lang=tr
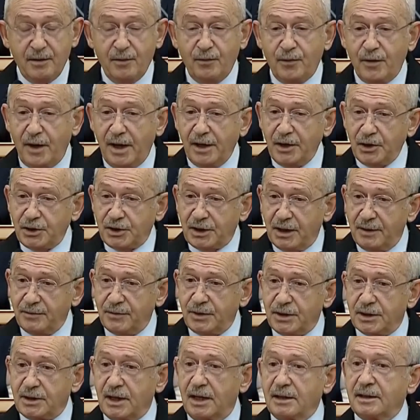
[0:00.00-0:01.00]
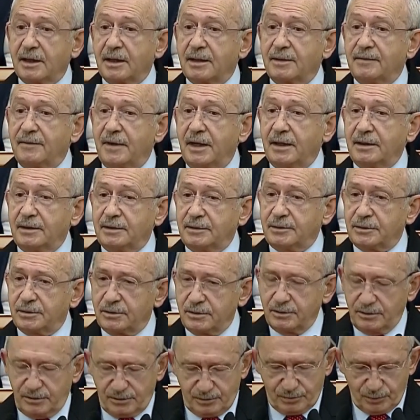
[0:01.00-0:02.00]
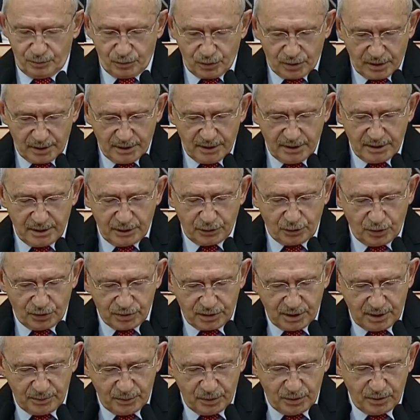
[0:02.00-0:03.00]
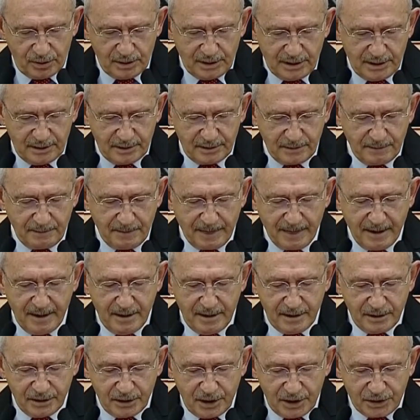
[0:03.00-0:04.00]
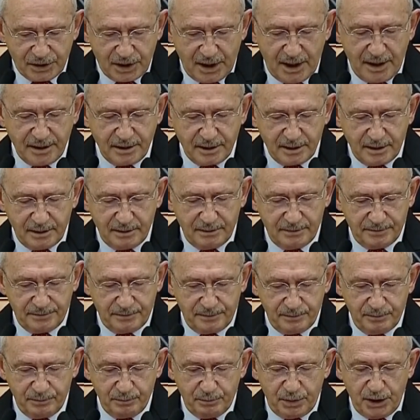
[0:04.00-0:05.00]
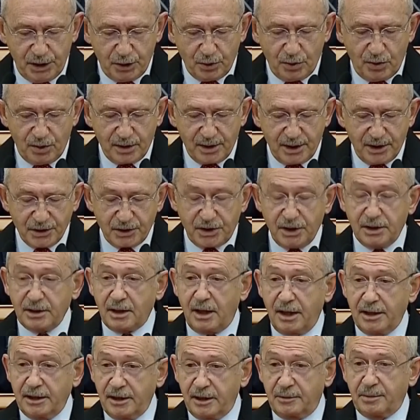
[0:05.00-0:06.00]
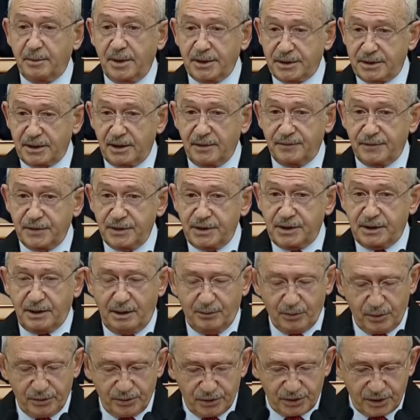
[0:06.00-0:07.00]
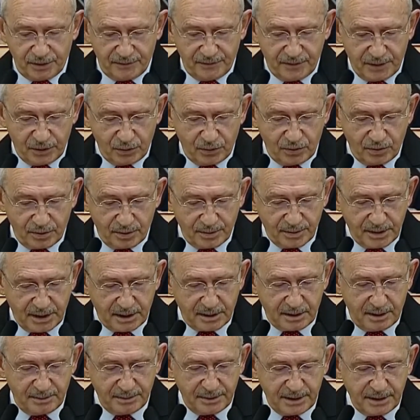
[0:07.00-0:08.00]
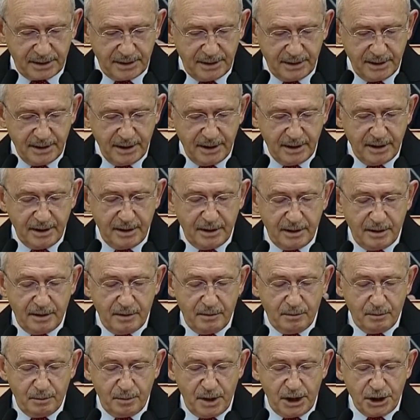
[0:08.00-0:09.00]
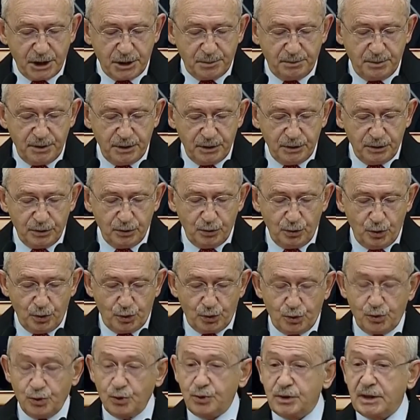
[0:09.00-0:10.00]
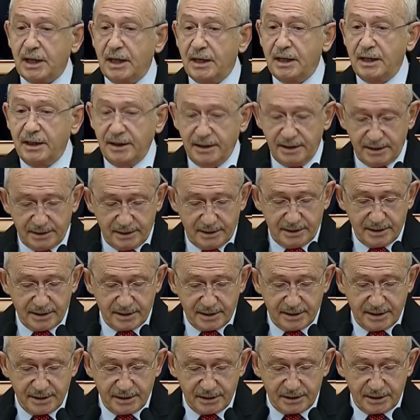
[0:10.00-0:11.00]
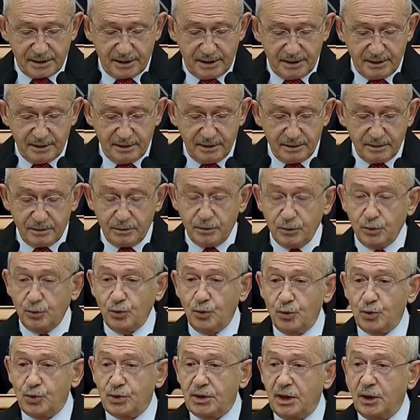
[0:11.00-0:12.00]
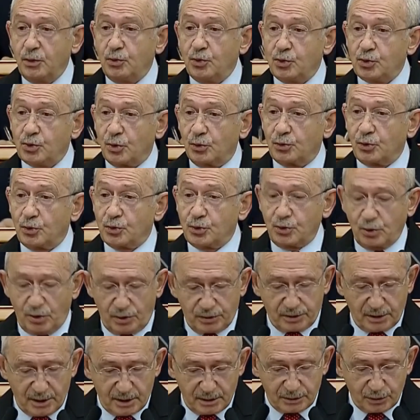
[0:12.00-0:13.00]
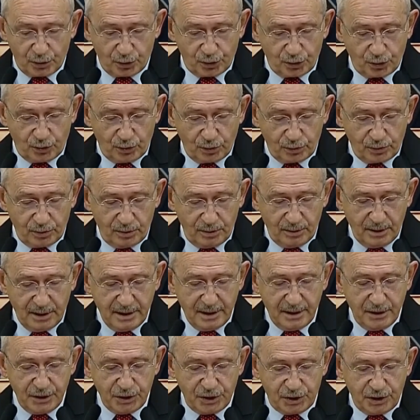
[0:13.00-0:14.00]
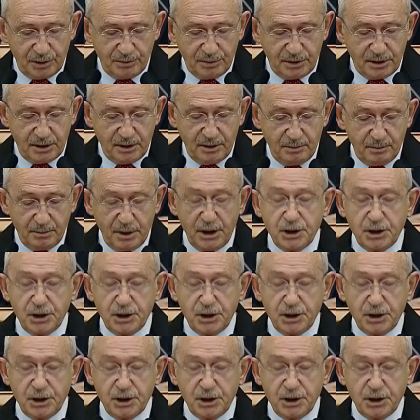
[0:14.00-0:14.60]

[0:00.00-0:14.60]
Fahiş ev kiraları var, Burayı da çözemiyorlar. Geçen yıl bir öğrencinin aylık masrafı İstanbul için veriyorum rakamları 5357 lirayken yüzde 134 artış oldu. Şimdi